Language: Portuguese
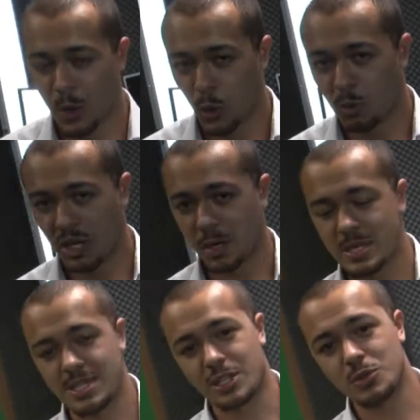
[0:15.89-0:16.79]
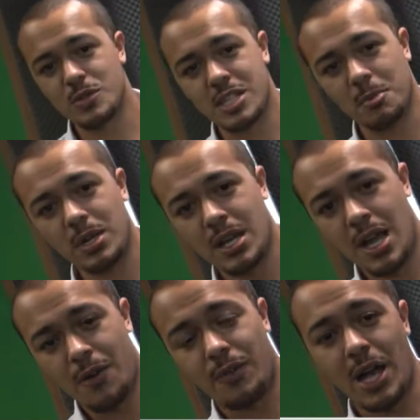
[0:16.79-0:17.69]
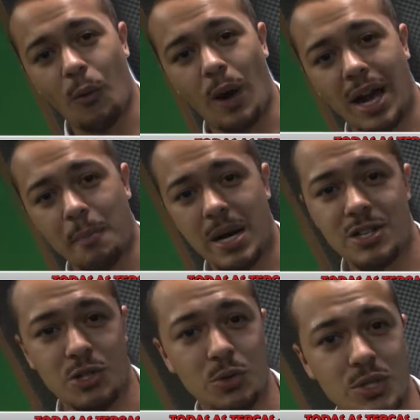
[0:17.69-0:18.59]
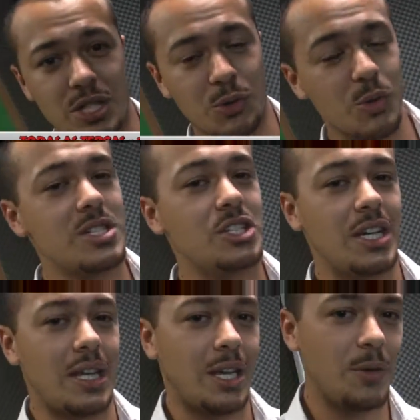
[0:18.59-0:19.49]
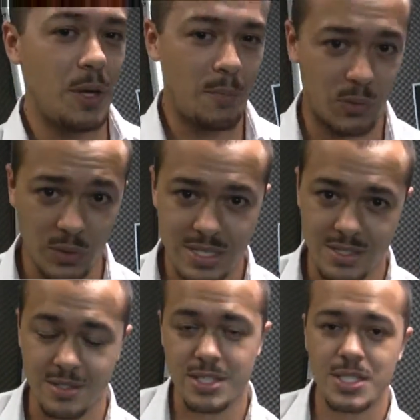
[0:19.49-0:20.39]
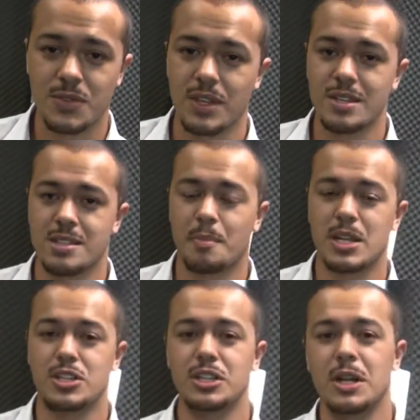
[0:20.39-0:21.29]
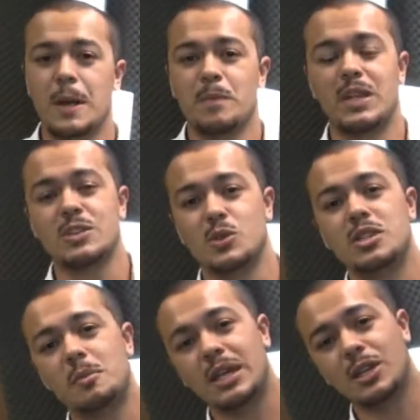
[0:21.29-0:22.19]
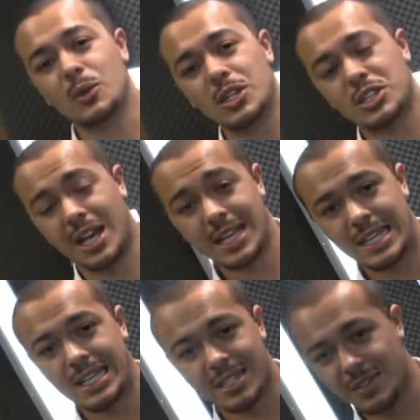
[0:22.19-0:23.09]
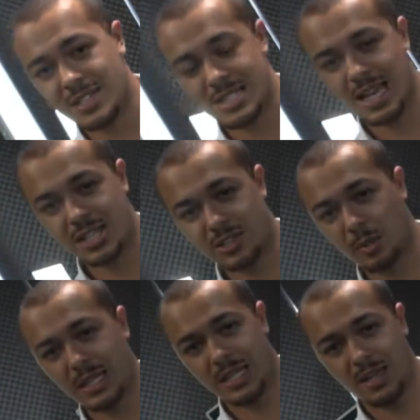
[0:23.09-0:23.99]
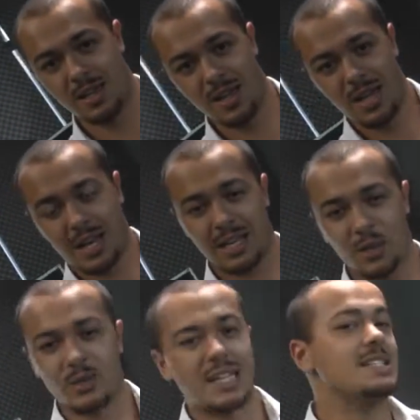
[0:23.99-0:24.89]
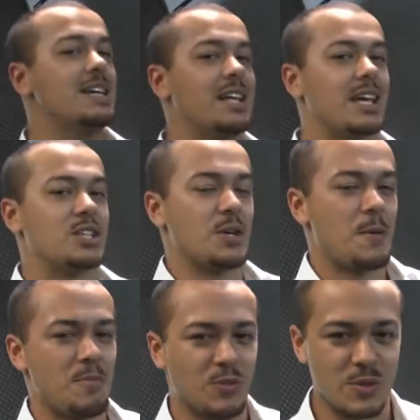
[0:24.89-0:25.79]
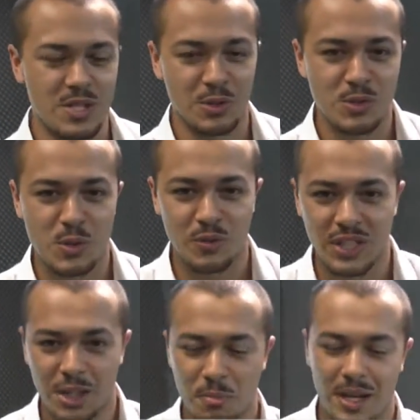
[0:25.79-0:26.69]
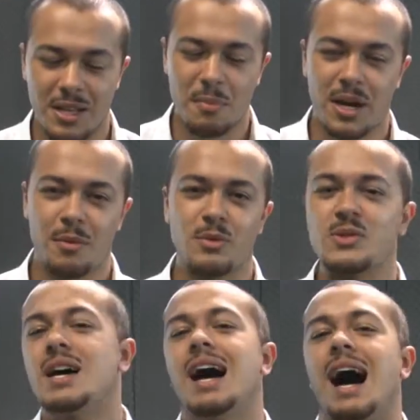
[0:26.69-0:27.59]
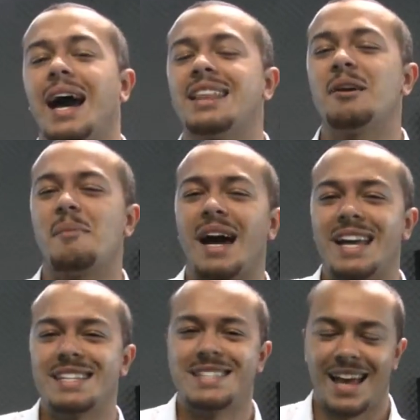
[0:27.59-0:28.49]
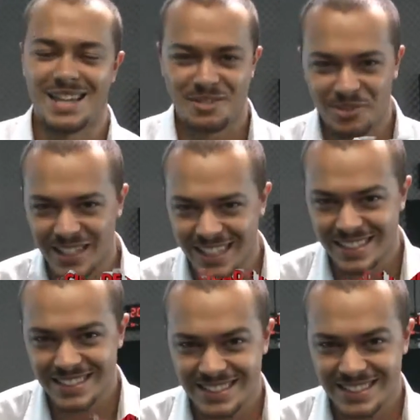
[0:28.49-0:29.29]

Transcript: O programa Cidade do Samba vai ao ar a partir do dia 12 de janeiro, todas as terças-feiras, a partir das 8h30 da noite, aqui na TV Cidade Taubaté, canal 3 da NET. Você é o nosso convidado para animarmos ainda mais essa folia.